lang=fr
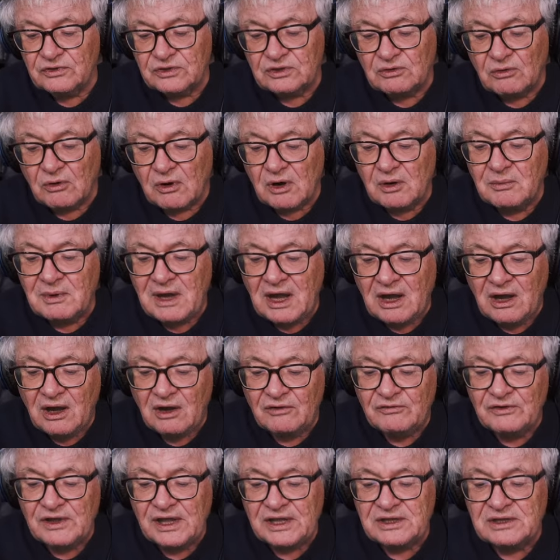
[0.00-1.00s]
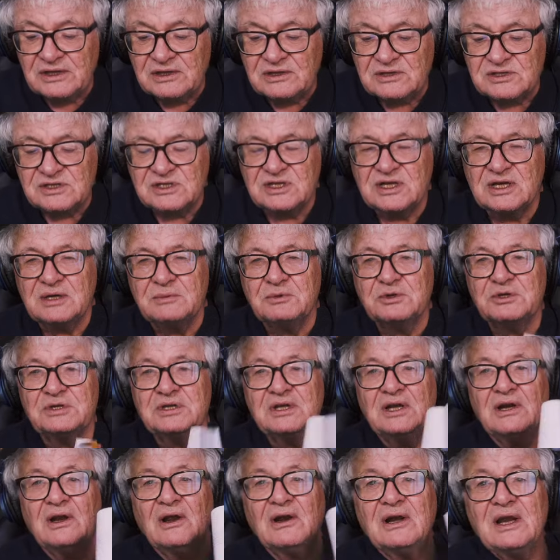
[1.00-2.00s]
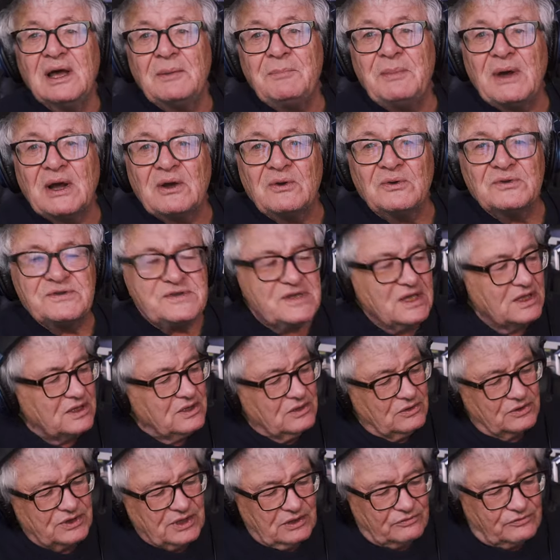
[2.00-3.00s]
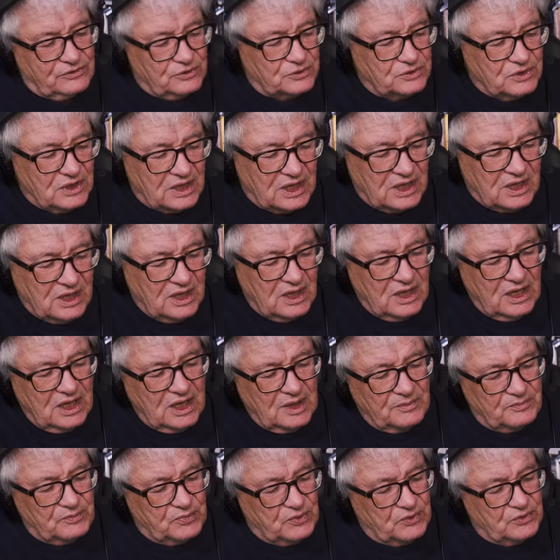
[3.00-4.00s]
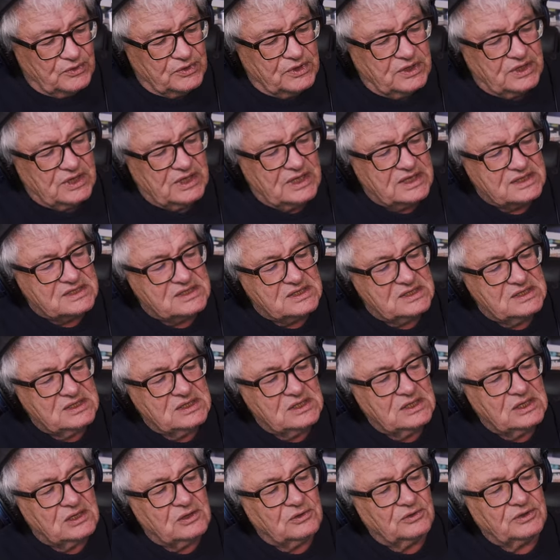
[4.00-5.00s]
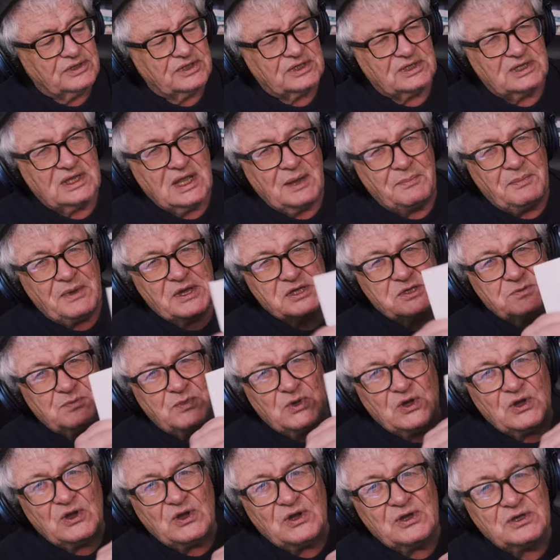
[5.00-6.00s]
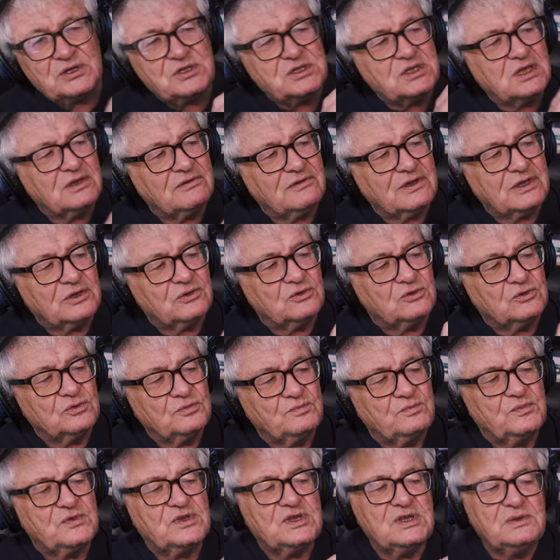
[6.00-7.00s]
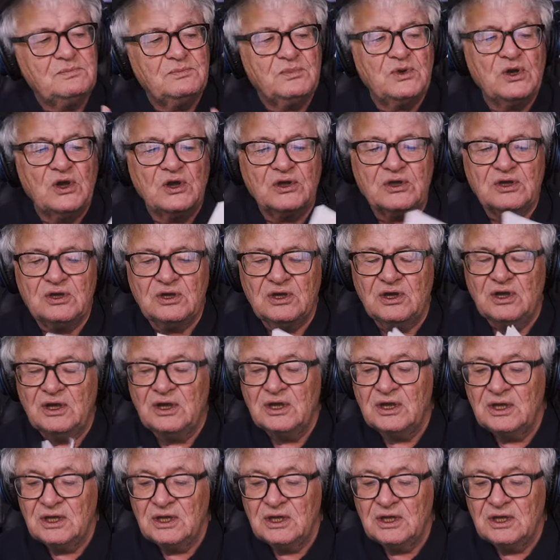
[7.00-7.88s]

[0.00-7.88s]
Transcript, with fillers: Trauma of Eating a Celebrity. Alors là, par contre, ça y est, on est revenu à, plus classique. On est de la page blanche avec du petit bloc euh,